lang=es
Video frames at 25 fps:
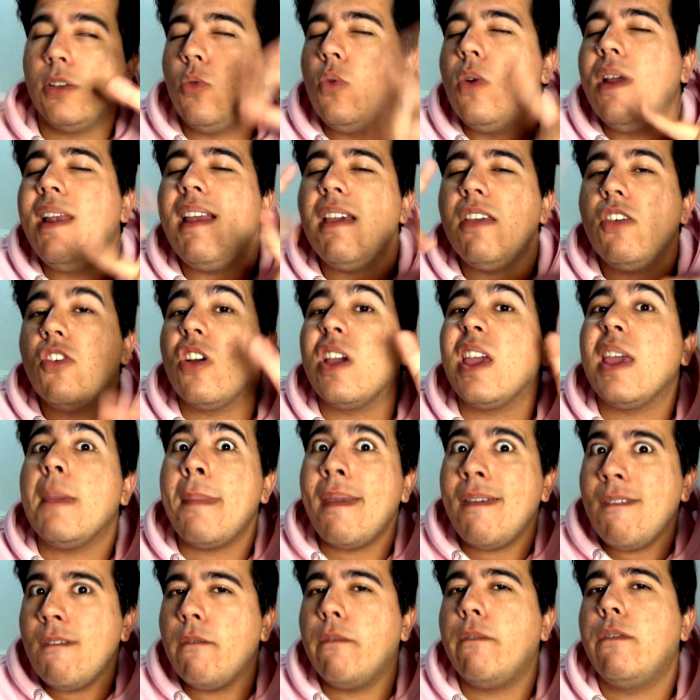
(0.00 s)
Según he leído y
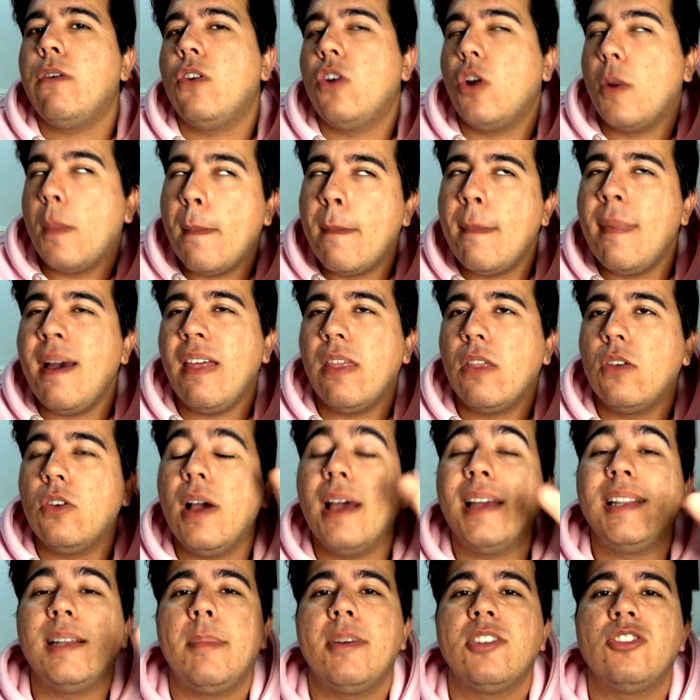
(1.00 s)
me he
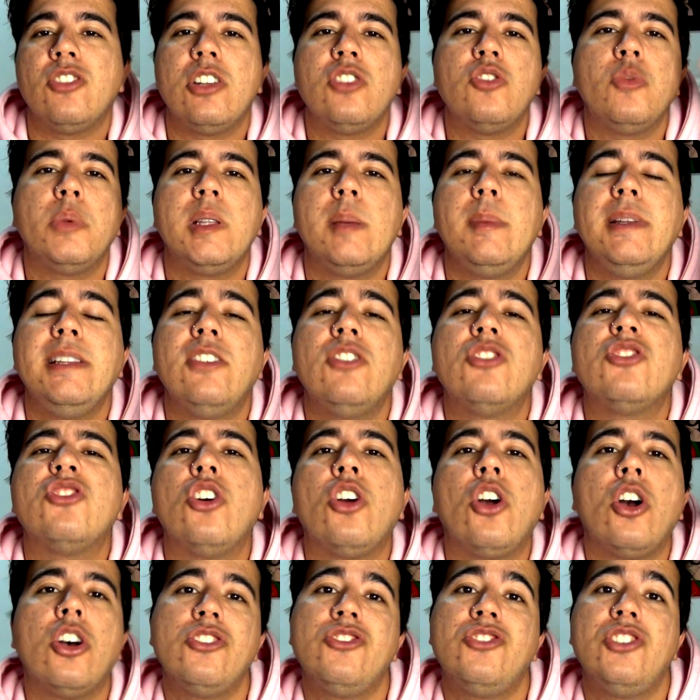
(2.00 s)
informado, estas personas supuestamente no
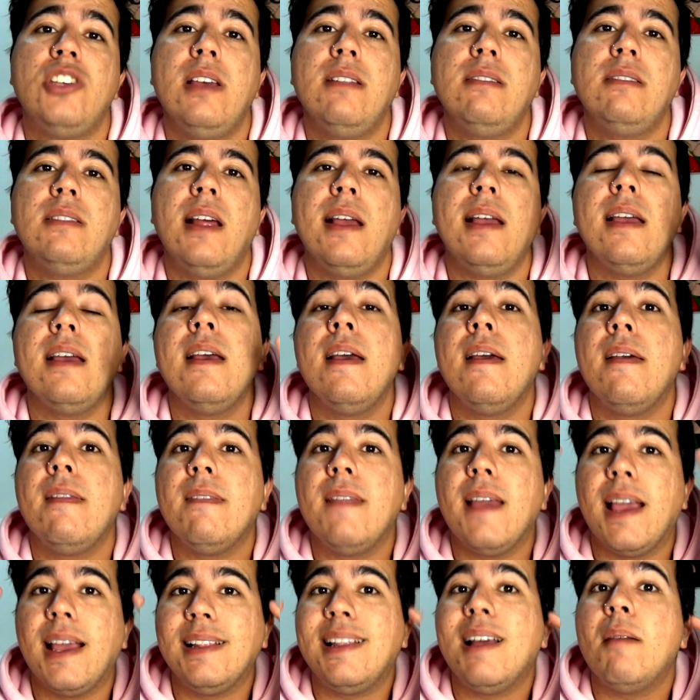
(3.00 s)
son conscientes
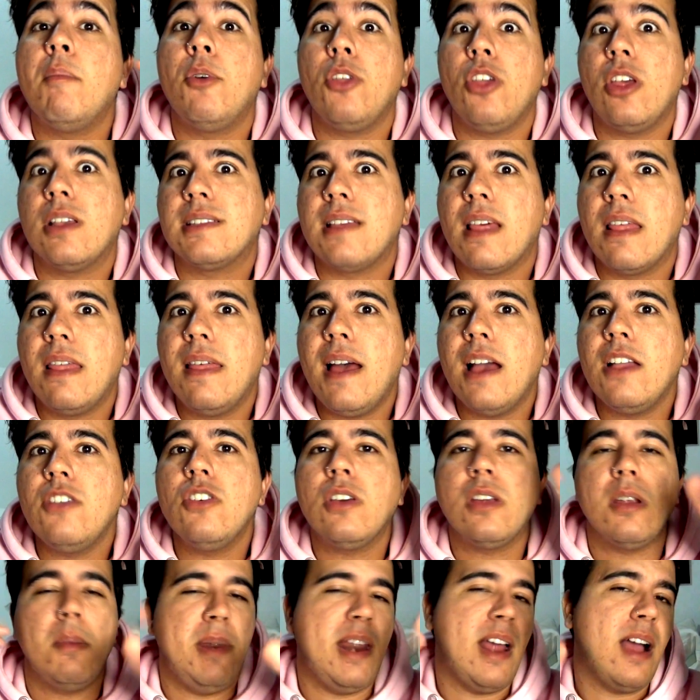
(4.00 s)
de que te han podido hacer
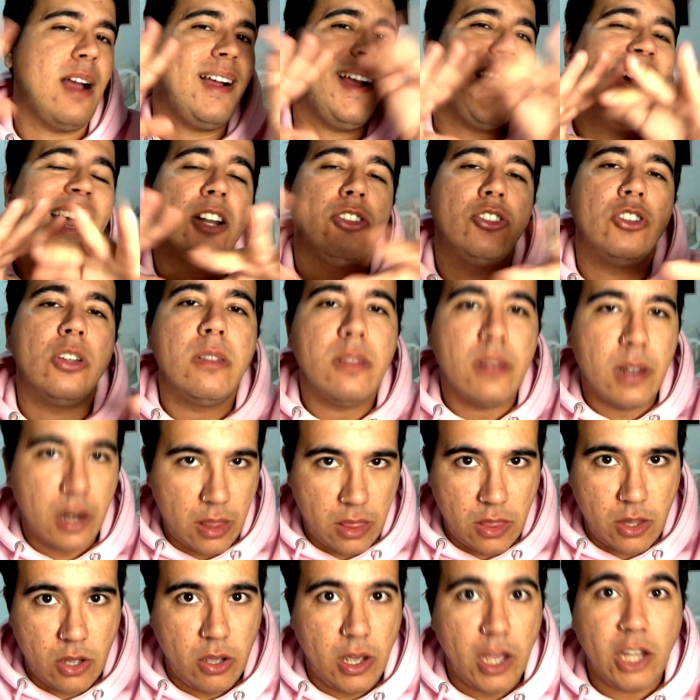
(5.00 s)
daño. mira, cartón de
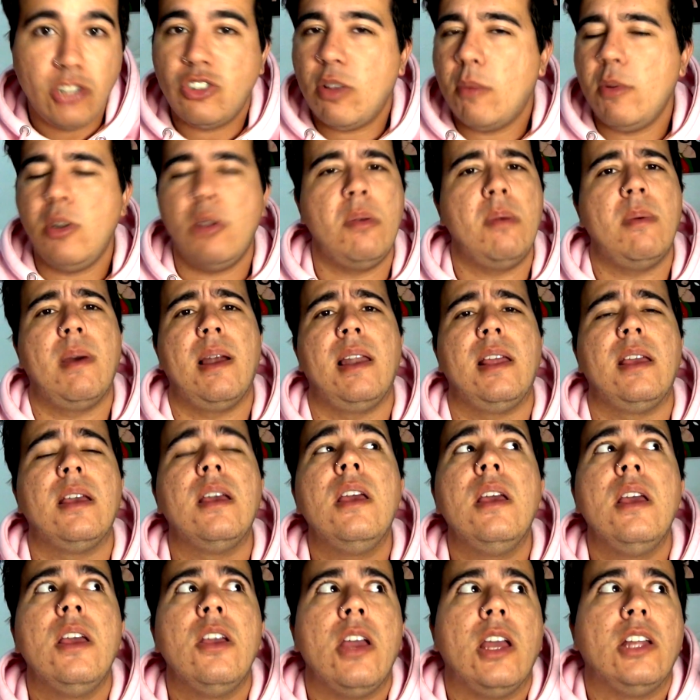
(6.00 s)
verdad, esto a mí no me vale.
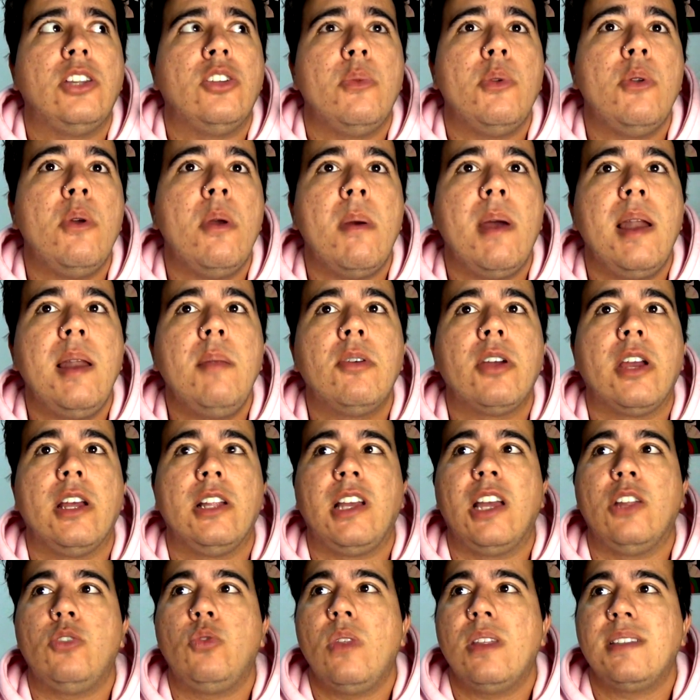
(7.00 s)
Esto a mí no me vale
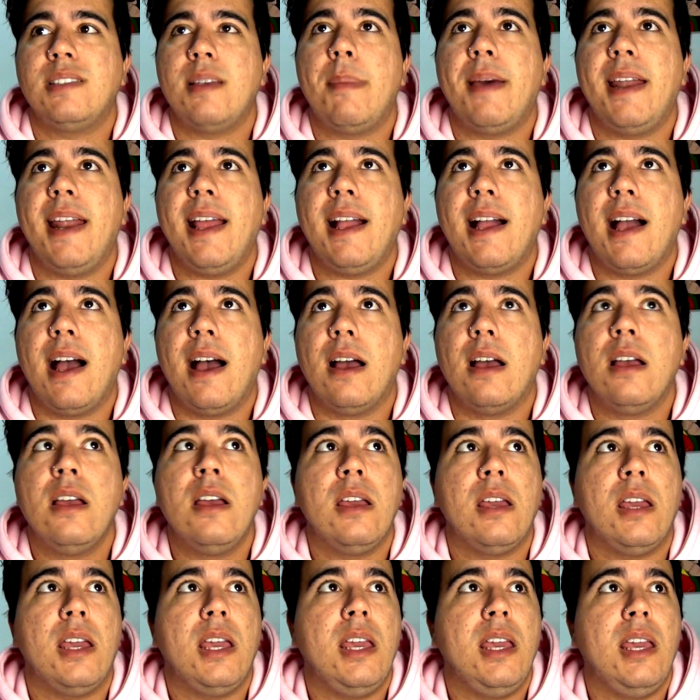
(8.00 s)
porque que tú desaparezcas
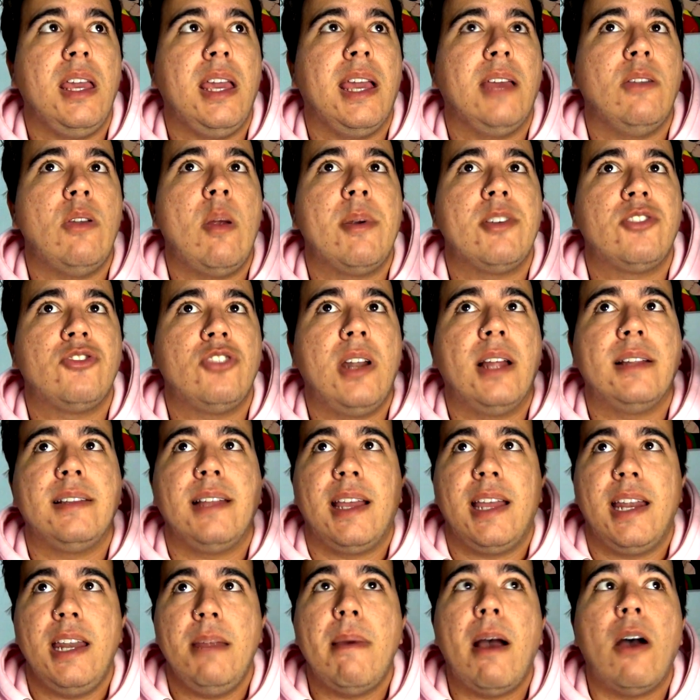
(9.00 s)
y que una persona
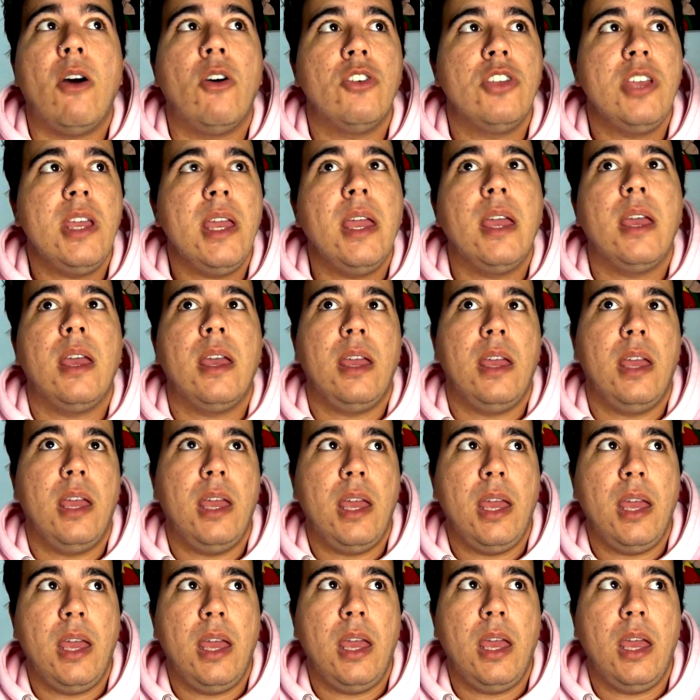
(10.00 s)
te escriba, oye,
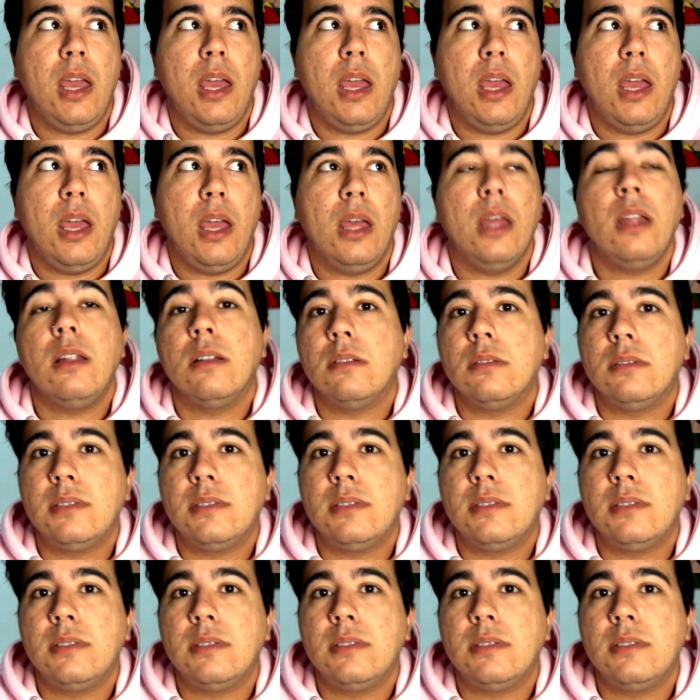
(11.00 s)
eh,